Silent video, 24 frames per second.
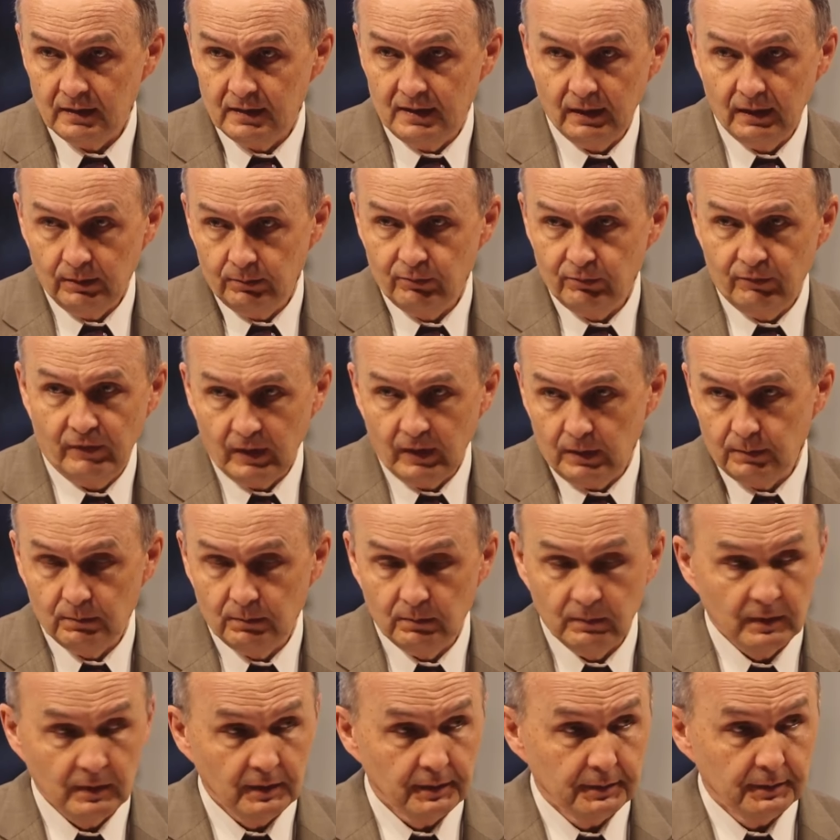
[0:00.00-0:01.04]
дам
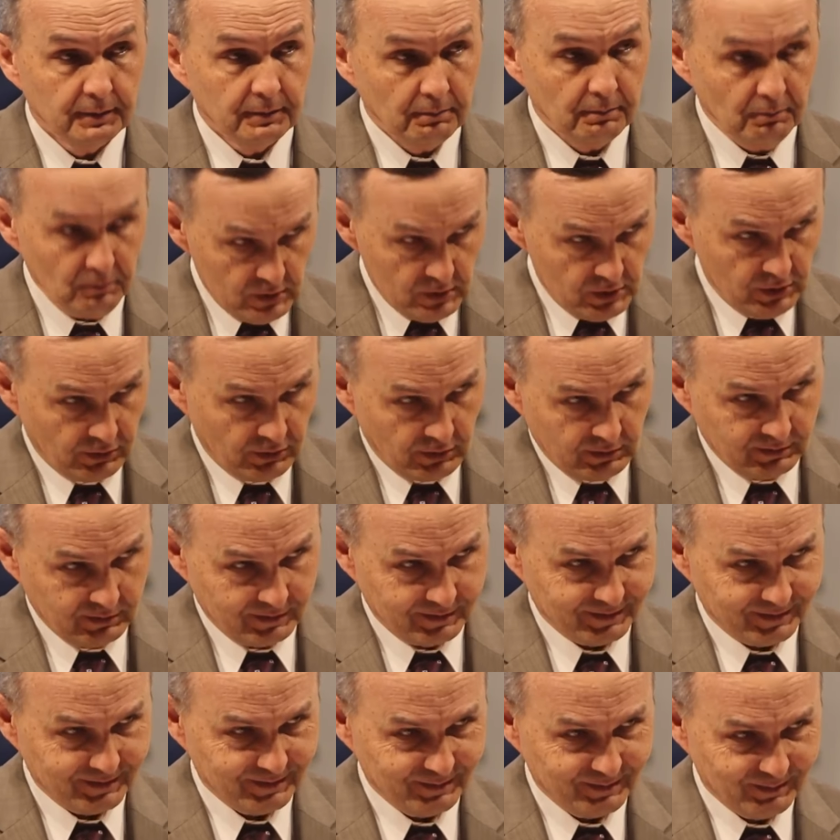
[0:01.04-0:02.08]
вам мир.
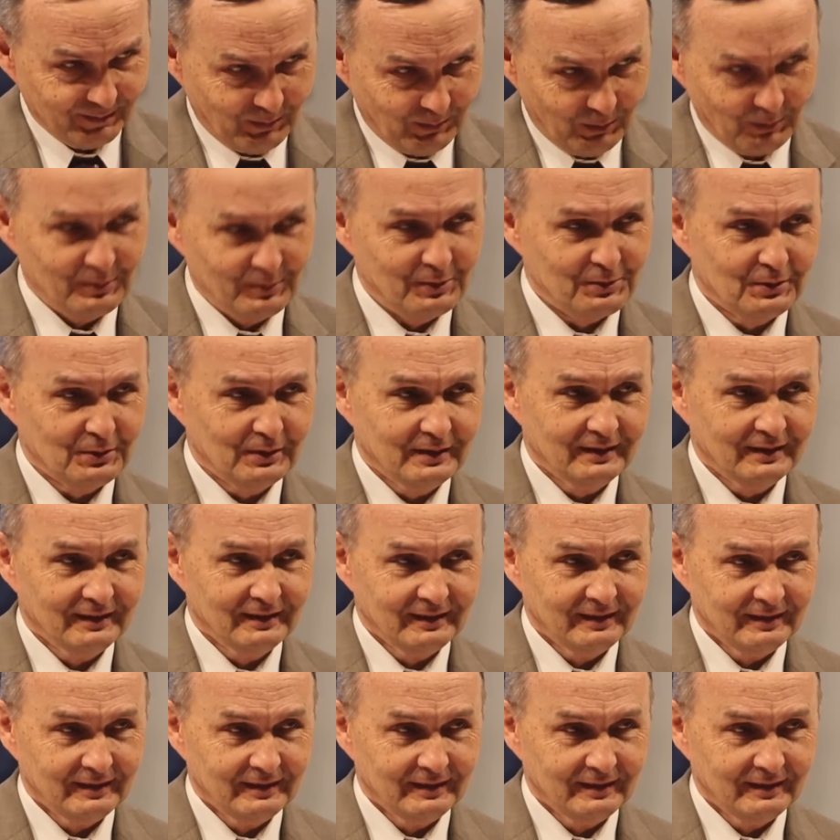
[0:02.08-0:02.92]
Помните?